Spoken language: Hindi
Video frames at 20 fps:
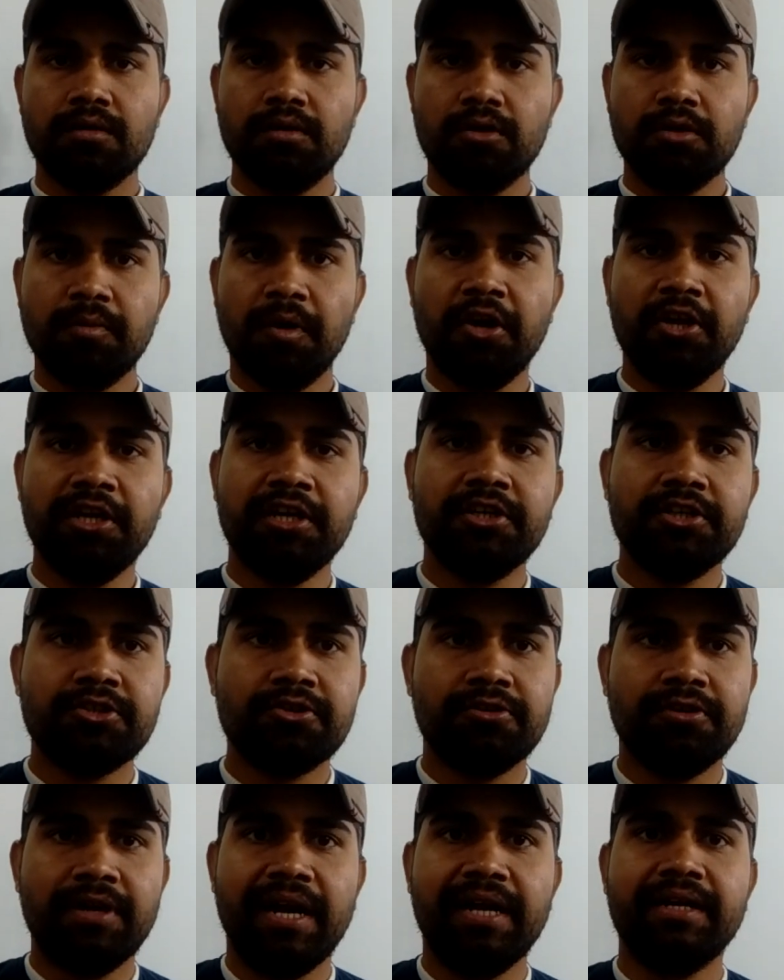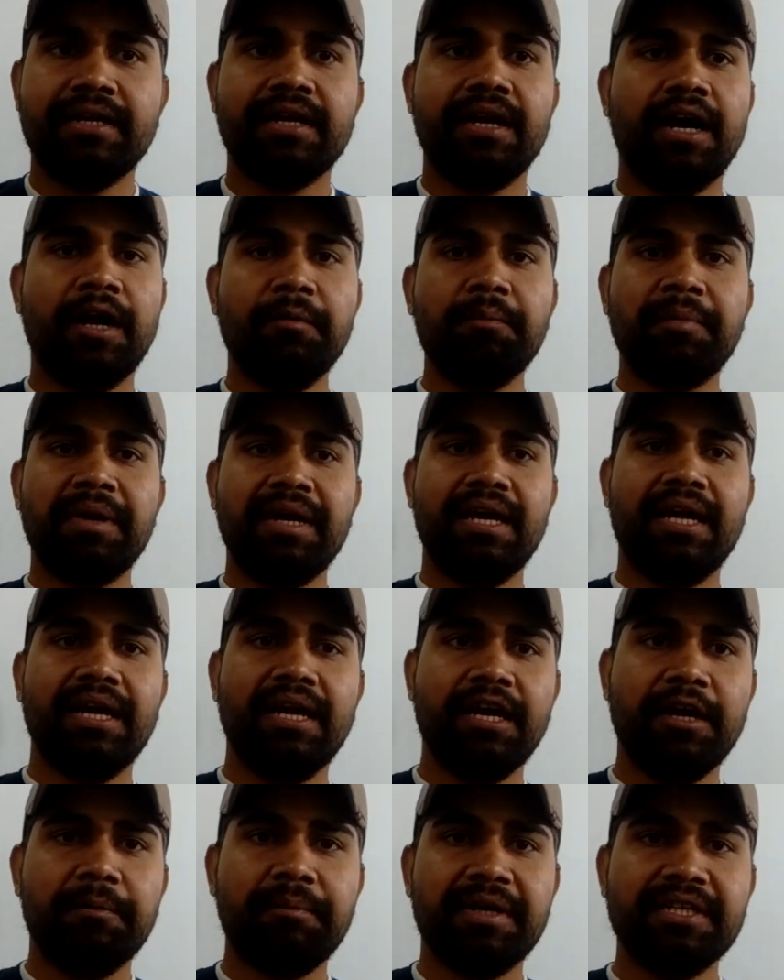गुड मॉर्निंग स्टूडेंट हम पढ़
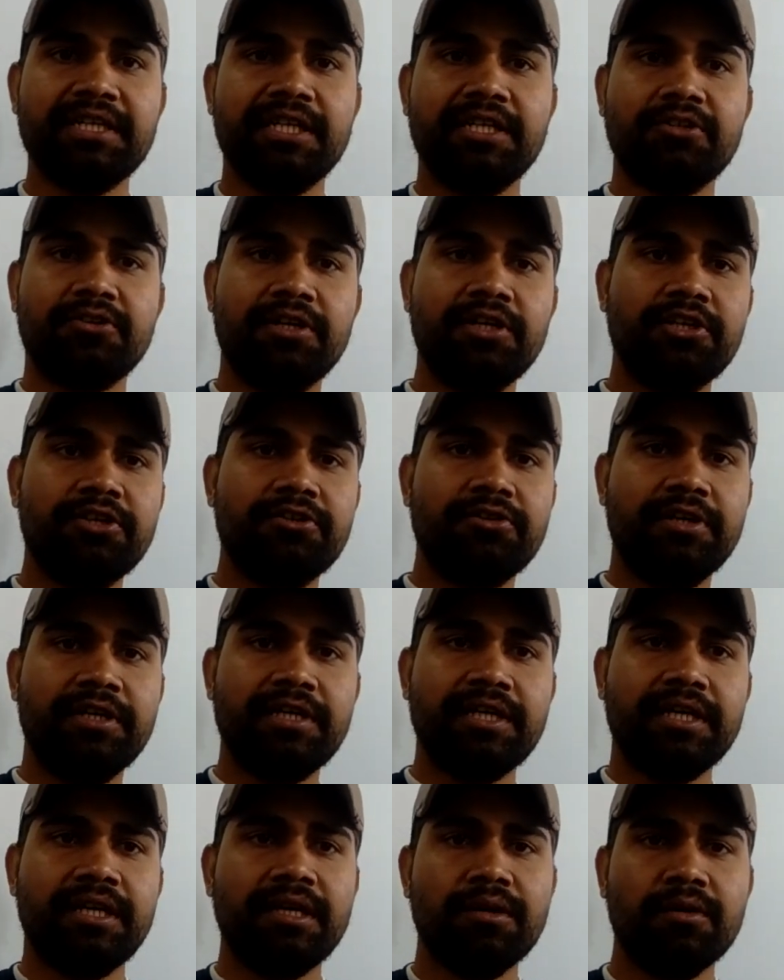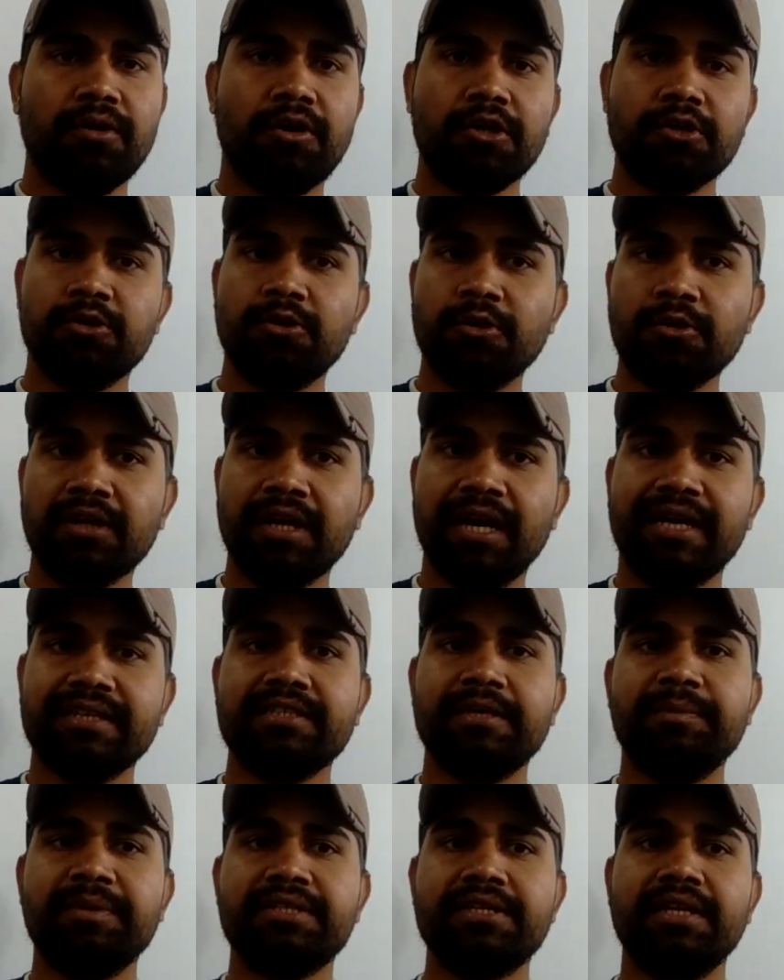रहे हैं बजट 2020 और दो
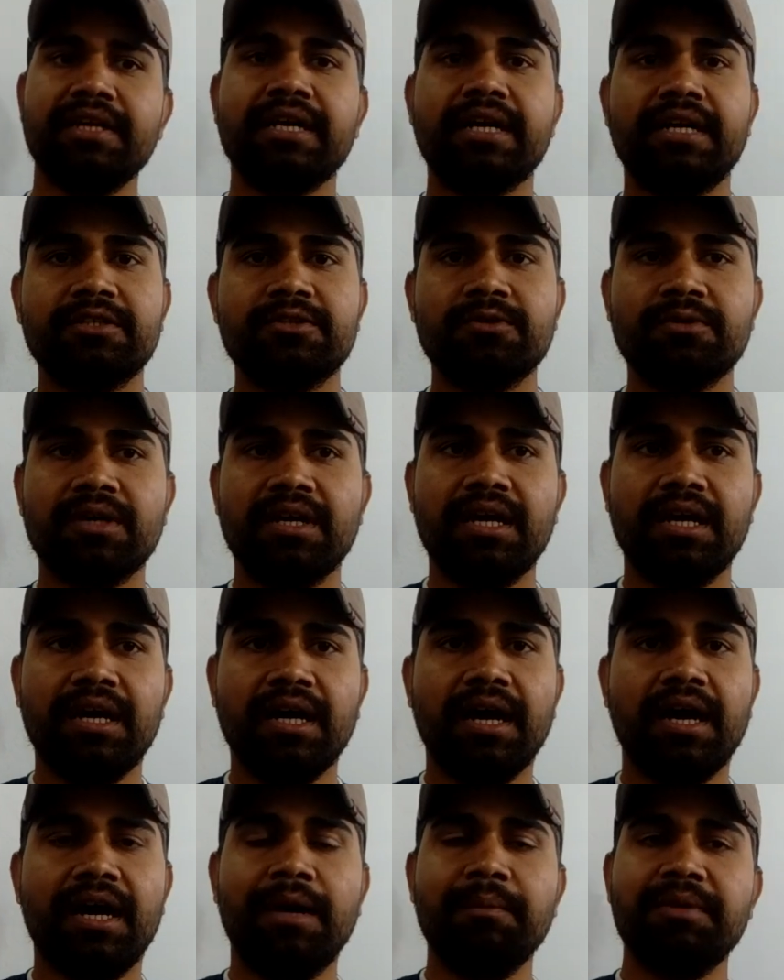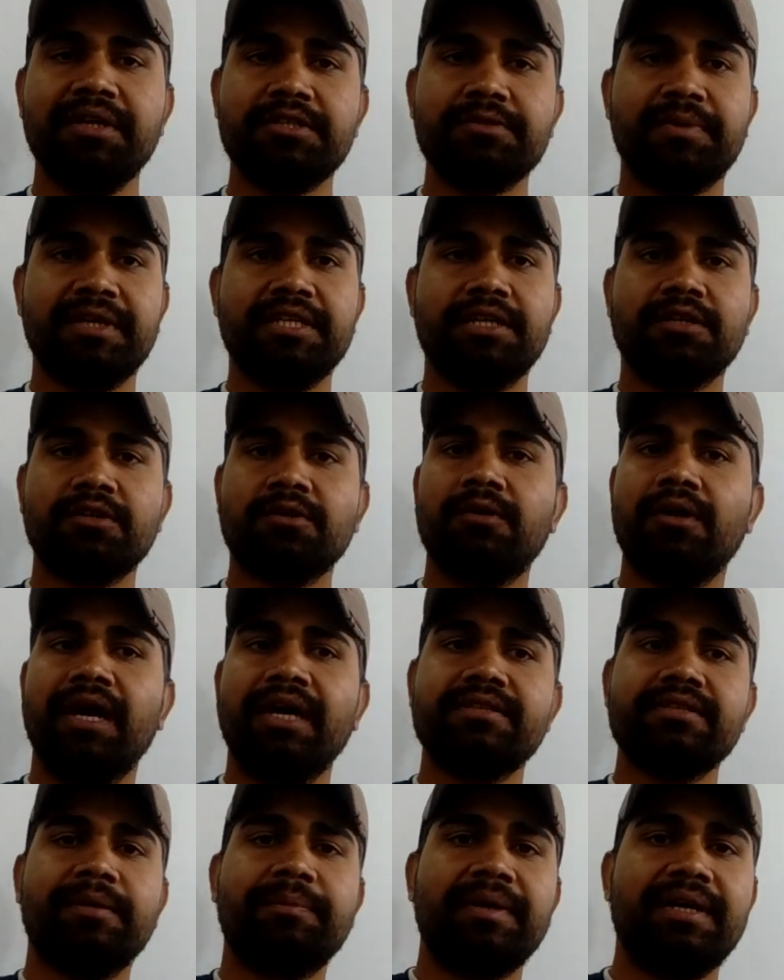क्लासे पिछली कर चुके हैं हम इस बजट को
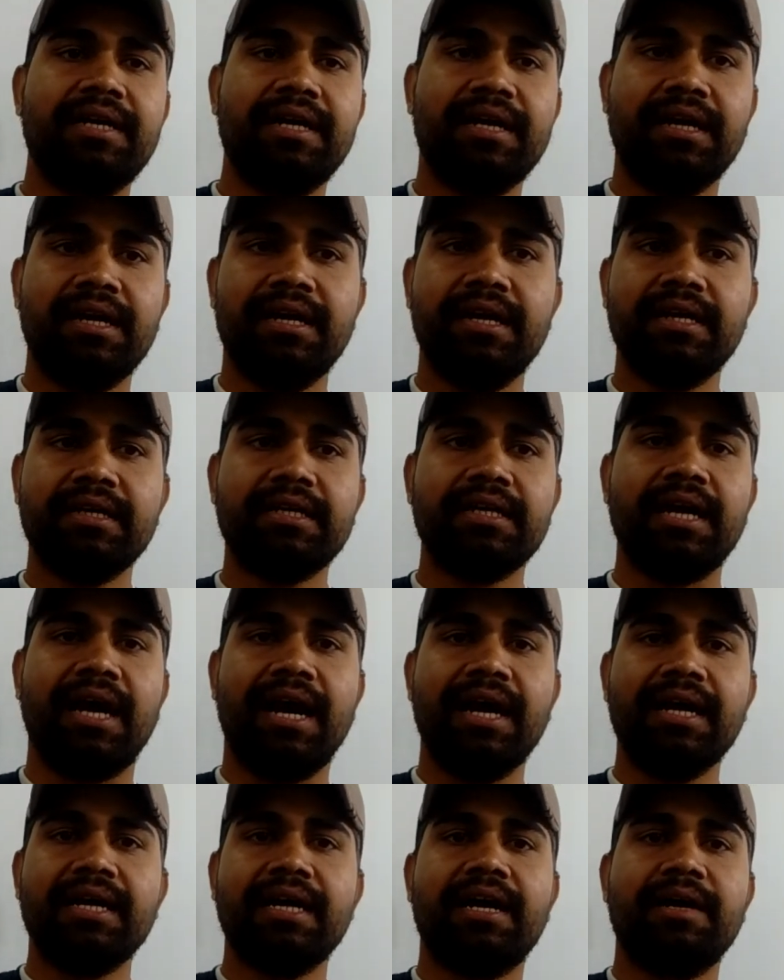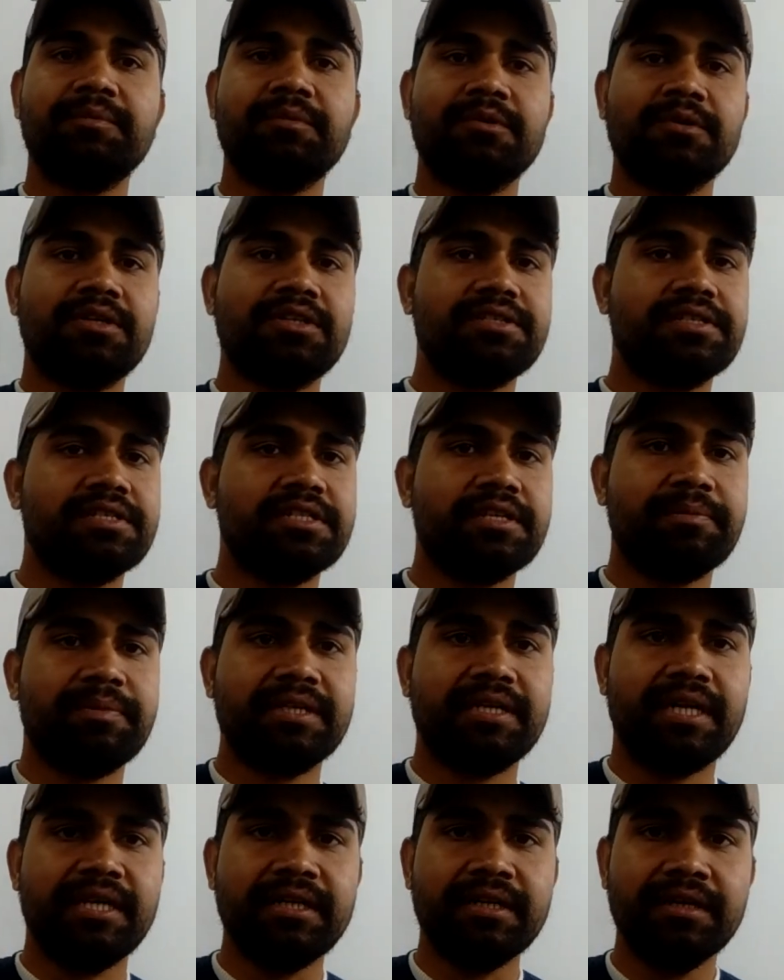ऐसा पढ़ रहे हैं कि आगे आपको किसी से
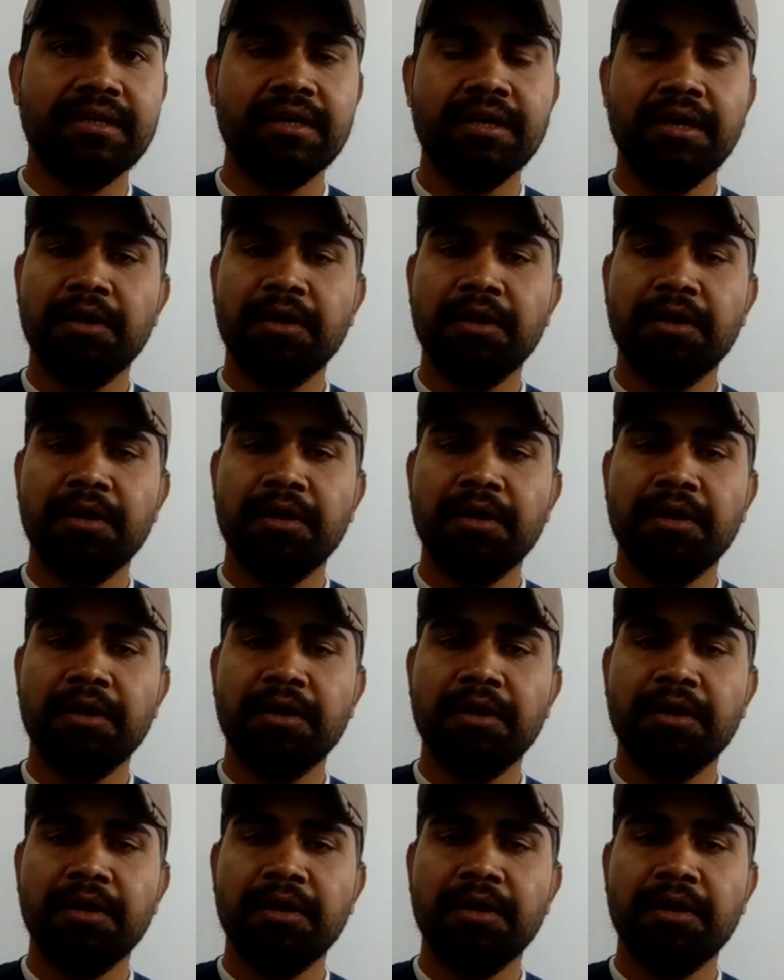बजट